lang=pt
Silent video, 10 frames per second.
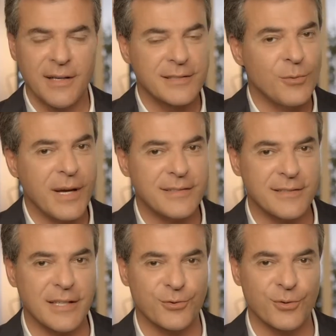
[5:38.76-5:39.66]
São
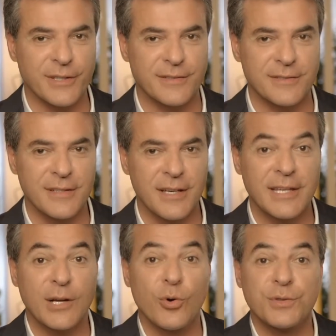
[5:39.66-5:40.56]
essas ações
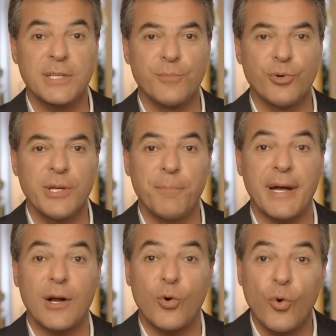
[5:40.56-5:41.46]
que contribuem
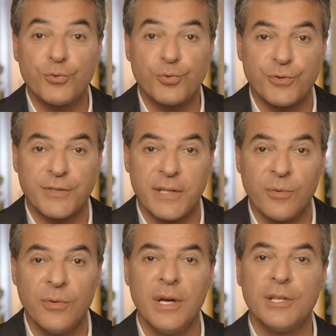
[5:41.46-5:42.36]
para a
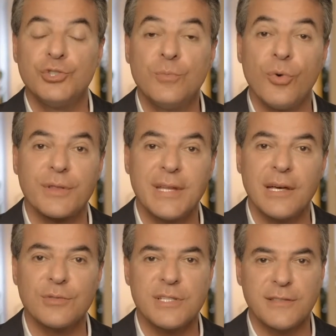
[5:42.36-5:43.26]
construção de um
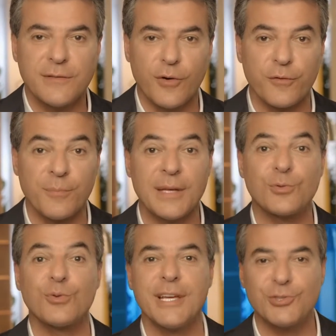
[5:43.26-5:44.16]
modelo de
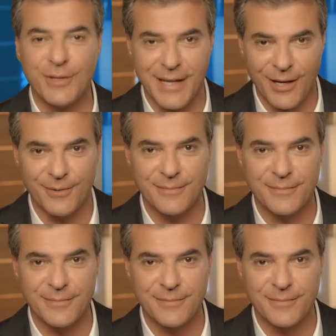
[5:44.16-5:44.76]
desenvolvimento regional